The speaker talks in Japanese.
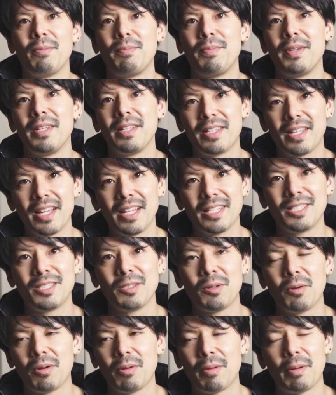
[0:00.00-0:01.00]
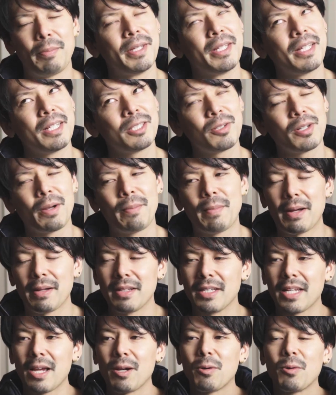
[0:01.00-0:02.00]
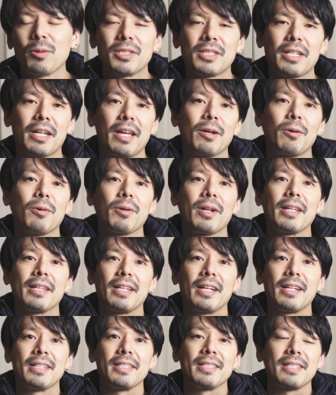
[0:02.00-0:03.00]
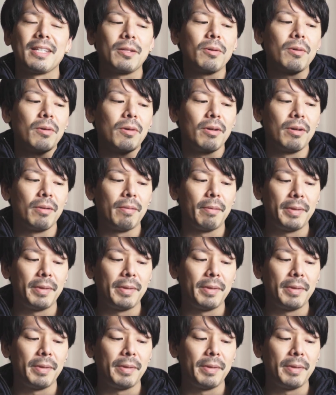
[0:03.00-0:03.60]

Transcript: ヴィンテージの、まあ、ヴィンテージというかまあ現行っちゃ現行なんであれですけど、